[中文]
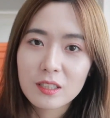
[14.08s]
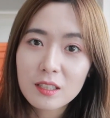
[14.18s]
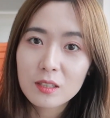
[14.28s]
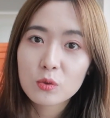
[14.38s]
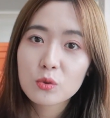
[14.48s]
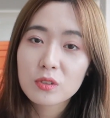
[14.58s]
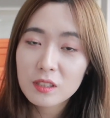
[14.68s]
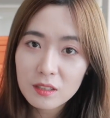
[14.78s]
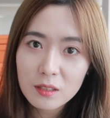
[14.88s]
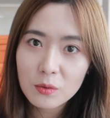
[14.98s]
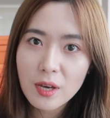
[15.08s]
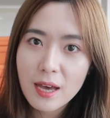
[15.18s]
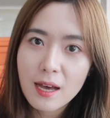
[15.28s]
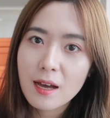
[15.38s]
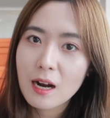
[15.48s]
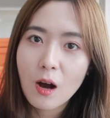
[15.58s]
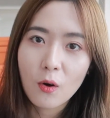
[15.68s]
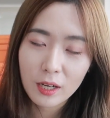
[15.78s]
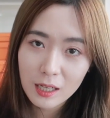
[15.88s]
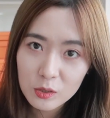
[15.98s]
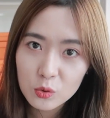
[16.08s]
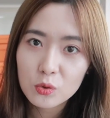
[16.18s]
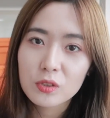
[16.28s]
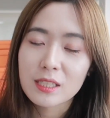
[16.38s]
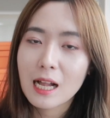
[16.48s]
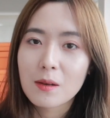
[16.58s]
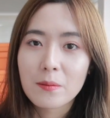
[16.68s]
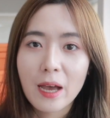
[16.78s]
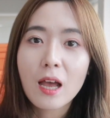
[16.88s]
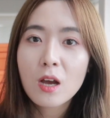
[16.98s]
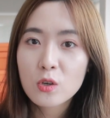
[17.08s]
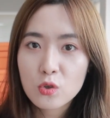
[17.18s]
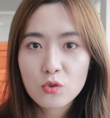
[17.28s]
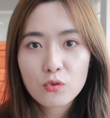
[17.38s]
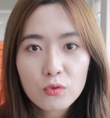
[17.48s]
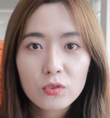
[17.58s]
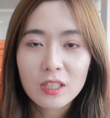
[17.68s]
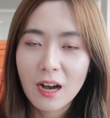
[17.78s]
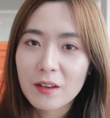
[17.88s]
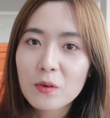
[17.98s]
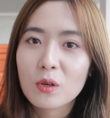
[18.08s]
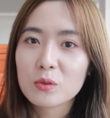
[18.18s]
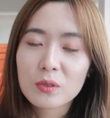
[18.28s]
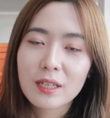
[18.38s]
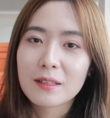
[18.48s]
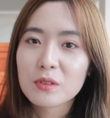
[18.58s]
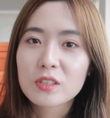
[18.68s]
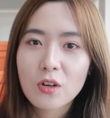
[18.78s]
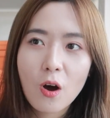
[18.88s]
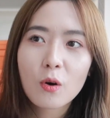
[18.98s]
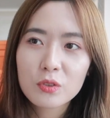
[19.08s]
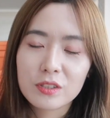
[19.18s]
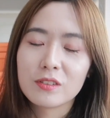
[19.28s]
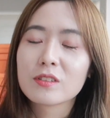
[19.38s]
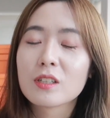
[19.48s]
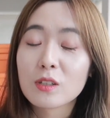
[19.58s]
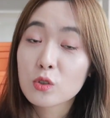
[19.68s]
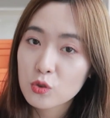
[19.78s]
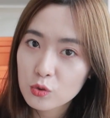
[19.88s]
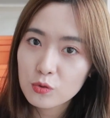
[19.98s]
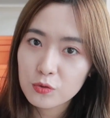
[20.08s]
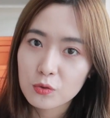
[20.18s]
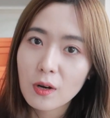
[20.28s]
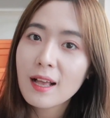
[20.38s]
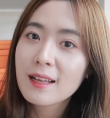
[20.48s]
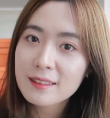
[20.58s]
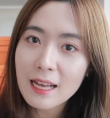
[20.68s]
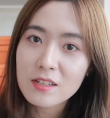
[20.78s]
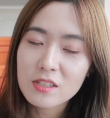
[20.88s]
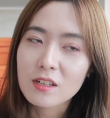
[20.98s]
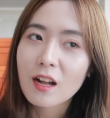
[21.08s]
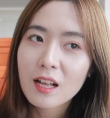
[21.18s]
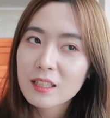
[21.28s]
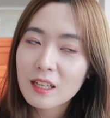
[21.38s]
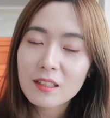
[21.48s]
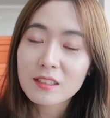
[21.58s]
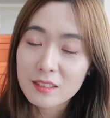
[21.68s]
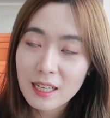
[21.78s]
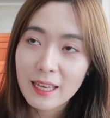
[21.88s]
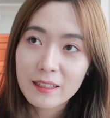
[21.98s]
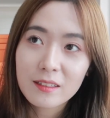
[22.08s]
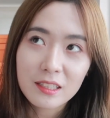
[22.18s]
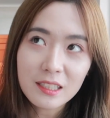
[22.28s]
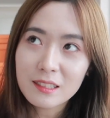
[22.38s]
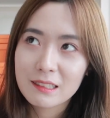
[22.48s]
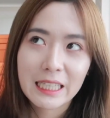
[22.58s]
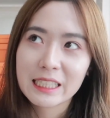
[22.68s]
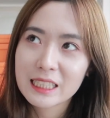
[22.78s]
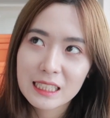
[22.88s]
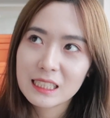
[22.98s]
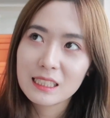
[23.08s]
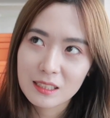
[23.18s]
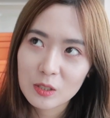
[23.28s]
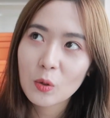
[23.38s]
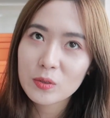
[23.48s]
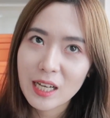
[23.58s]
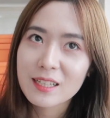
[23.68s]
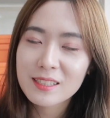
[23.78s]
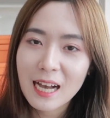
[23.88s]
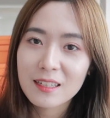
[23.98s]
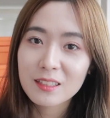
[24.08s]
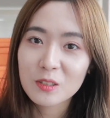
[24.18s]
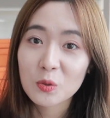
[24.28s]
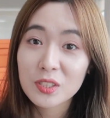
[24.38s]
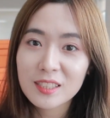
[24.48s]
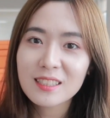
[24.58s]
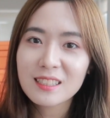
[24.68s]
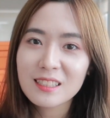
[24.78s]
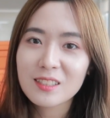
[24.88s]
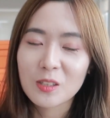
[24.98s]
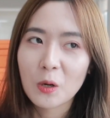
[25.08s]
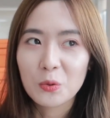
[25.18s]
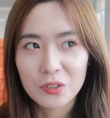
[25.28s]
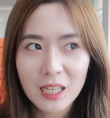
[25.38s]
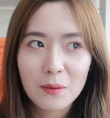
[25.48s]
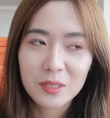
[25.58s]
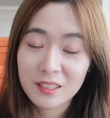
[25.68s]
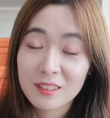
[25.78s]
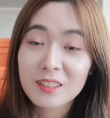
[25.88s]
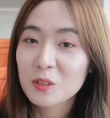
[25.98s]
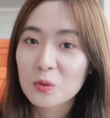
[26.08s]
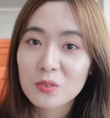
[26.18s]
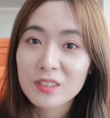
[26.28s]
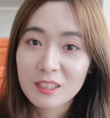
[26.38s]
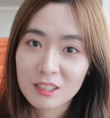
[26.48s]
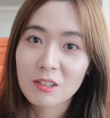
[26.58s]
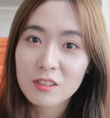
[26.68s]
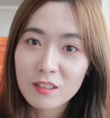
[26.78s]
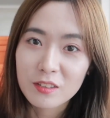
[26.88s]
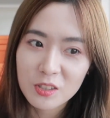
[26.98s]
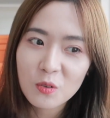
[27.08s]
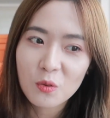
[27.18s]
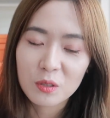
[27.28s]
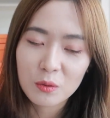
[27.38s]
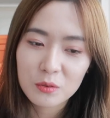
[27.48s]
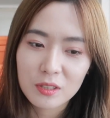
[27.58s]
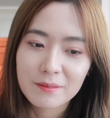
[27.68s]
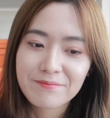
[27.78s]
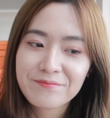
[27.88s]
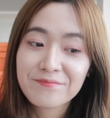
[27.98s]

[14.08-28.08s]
你可以去听听音乐，然后看看剧，在家里边舒舒服服躺一会儿，就会感觉超级的舒服。但是当你在一个一年四季都在下着那种淅沥沥小雨下不停的那种城市里生活，你会觉得。